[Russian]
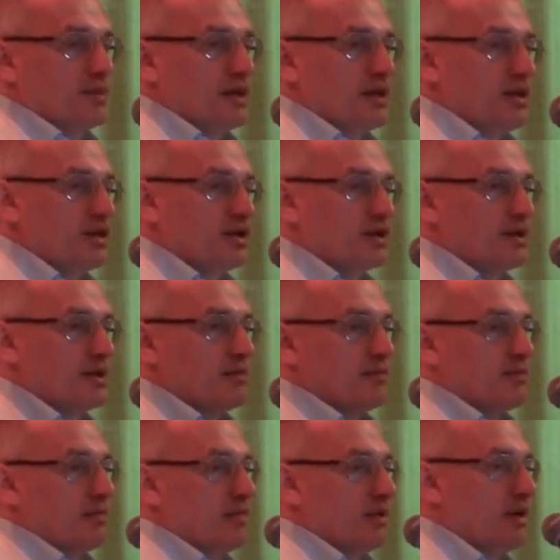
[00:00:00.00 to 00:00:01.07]

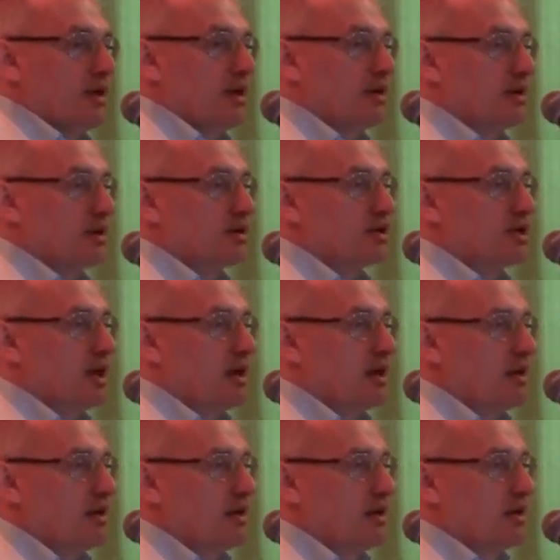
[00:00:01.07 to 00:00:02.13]
психическим. И этот
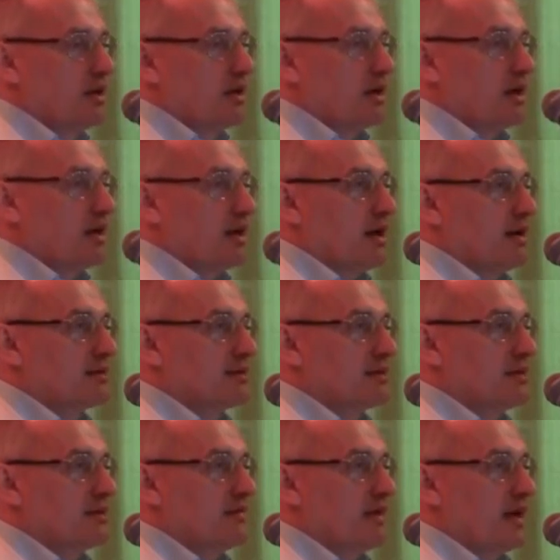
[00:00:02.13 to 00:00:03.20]
шар как
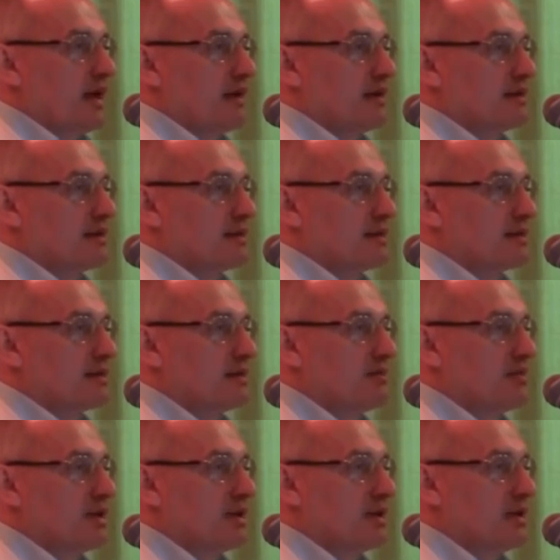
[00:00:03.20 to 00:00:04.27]
раз является
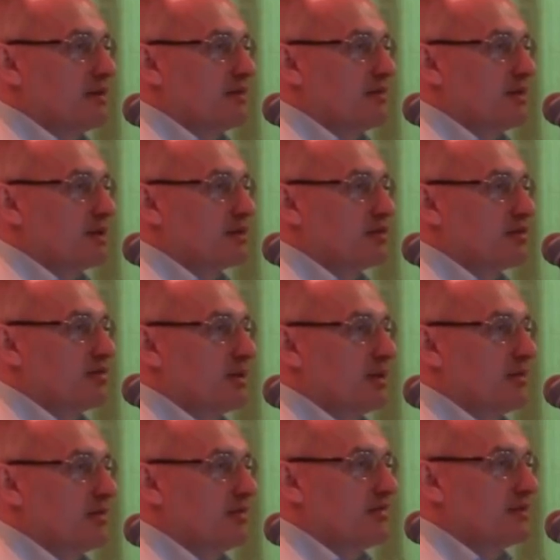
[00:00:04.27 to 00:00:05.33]
событиями, поступками,